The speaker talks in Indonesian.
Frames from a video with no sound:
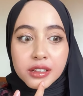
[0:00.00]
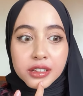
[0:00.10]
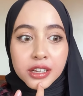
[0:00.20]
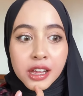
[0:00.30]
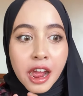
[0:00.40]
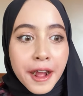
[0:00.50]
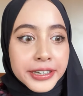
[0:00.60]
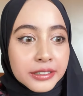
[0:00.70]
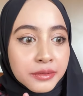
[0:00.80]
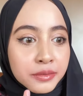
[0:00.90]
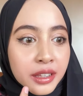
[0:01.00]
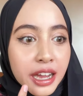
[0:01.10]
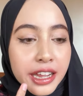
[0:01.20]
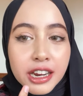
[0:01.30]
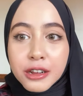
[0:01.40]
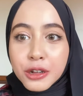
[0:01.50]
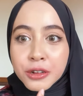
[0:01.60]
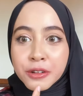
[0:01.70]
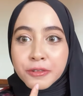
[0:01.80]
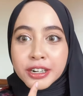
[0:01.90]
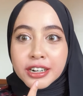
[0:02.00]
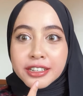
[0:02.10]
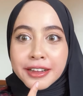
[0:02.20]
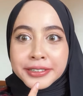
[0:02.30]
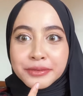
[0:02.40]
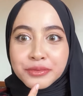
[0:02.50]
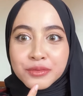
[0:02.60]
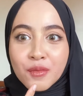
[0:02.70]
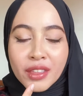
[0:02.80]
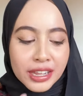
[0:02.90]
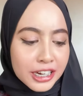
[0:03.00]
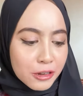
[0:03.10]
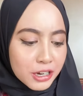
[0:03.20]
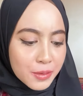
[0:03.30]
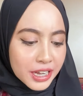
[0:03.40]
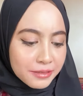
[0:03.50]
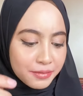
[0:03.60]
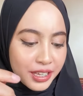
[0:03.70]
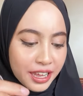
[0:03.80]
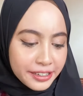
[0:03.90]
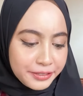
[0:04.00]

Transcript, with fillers: Eh, nggak hilang loh warnanya Tapi aku udah makan mie